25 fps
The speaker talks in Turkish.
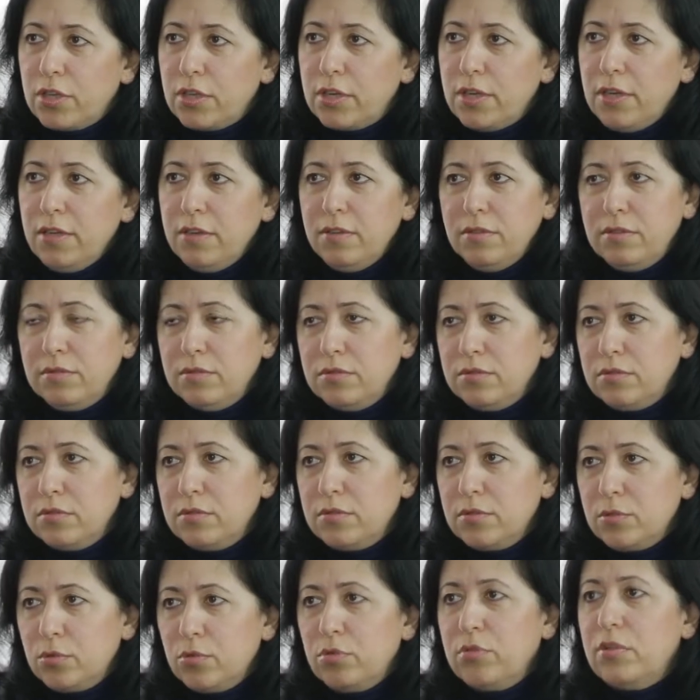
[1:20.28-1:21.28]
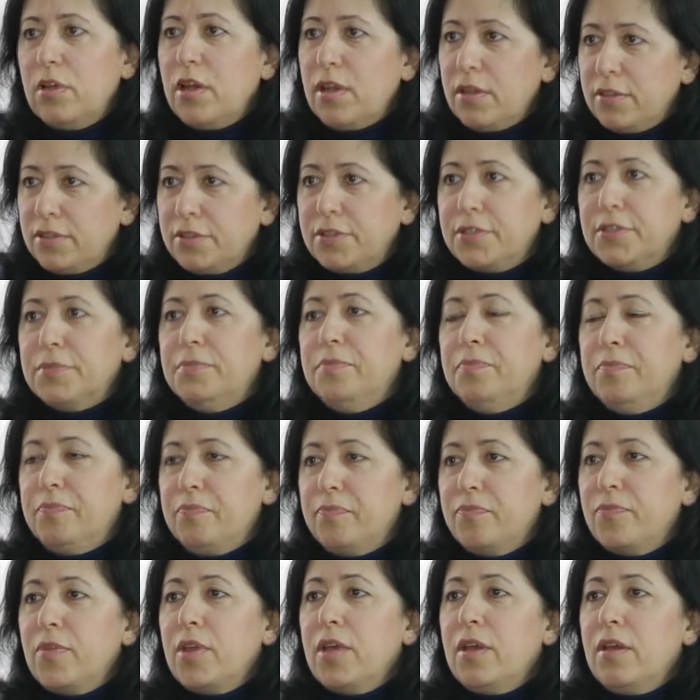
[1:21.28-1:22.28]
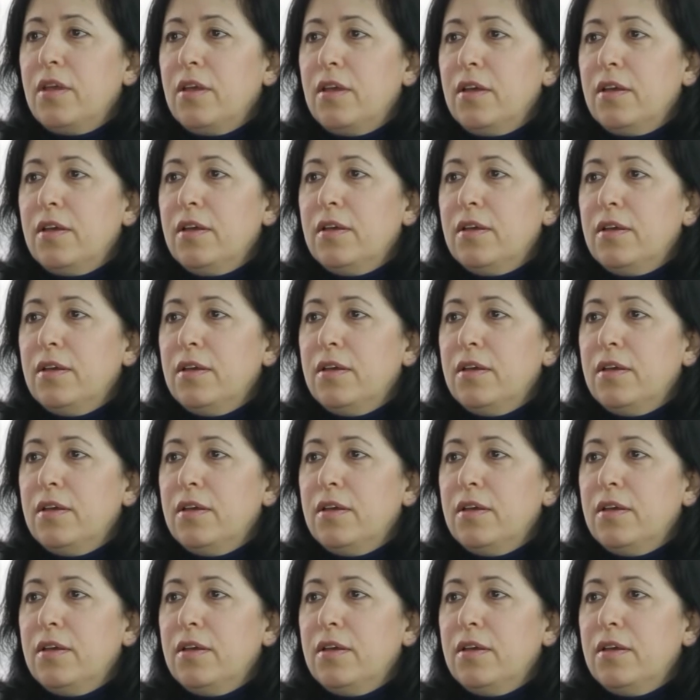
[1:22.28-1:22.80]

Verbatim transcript: kere kullanmak kullandım. zorunda kaldınız.